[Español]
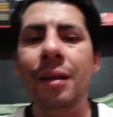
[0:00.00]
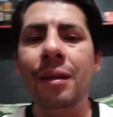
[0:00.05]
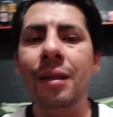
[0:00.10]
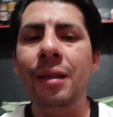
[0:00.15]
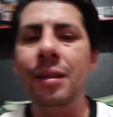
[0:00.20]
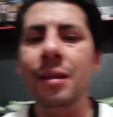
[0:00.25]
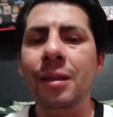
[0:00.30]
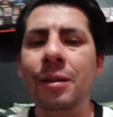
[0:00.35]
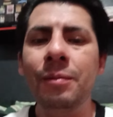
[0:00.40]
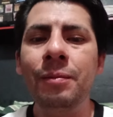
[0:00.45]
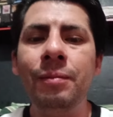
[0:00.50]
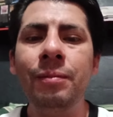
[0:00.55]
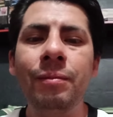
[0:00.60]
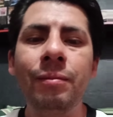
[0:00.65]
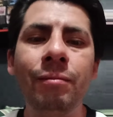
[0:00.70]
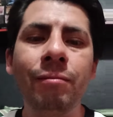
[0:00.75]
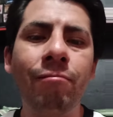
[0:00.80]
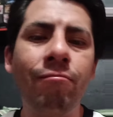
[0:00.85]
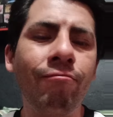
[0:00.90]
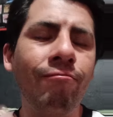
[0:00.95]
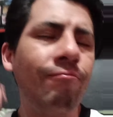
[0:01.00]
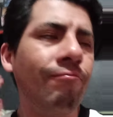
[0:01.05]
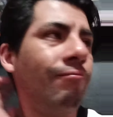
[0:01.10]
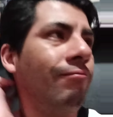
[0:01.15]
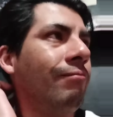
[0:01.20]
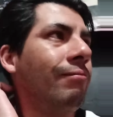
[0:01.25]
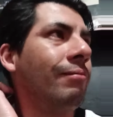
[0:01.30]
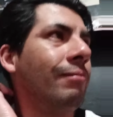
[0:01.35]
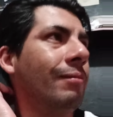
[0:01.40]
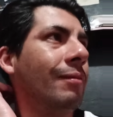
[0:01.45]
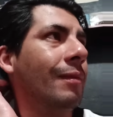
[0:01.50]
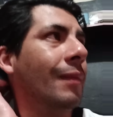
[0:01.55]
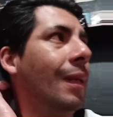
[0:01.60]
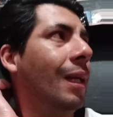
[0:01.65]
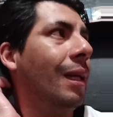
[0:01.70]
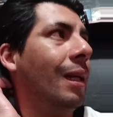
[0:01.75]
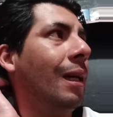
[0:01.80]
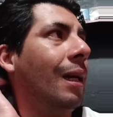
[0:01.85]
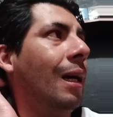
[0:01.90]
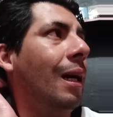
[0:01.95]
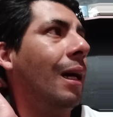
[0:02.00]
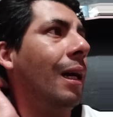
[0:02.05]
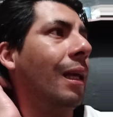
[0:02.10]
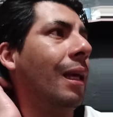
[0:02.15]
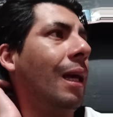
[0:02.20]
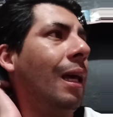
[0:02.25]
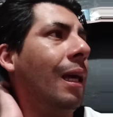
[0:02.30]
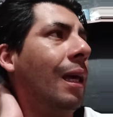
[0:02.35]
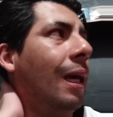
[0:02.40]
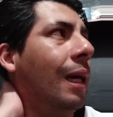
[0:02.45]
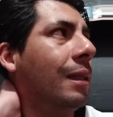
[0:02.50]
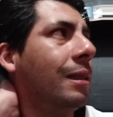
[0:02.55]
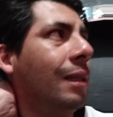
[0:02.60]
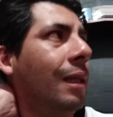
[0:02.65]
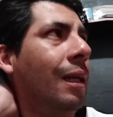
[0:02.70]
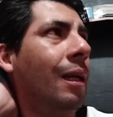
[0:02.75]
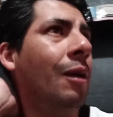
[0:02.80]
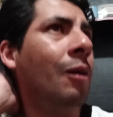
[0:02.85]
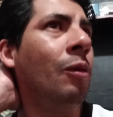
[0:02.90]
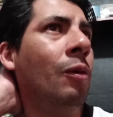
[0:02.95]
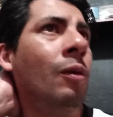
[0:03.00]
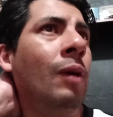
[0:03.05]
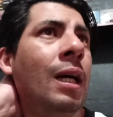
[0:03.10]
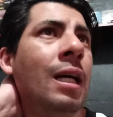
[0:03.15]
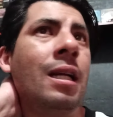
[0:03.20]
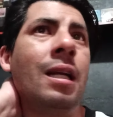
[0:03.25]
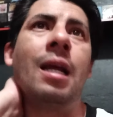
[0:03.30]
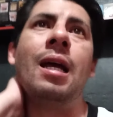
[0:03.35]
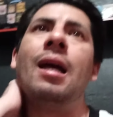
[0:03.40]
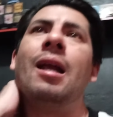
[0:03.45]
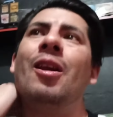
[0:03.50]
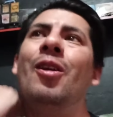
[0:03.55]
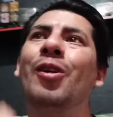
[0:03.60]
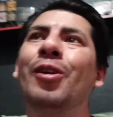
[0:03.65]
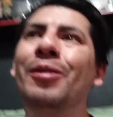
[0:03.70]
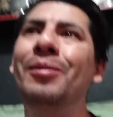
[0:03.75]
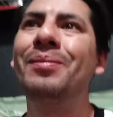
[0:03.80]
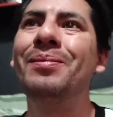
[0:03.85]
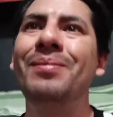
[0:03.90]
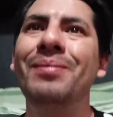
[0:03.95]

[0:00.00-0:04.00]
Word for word: Dicen, mm, aquí hay que hacer un arreglo.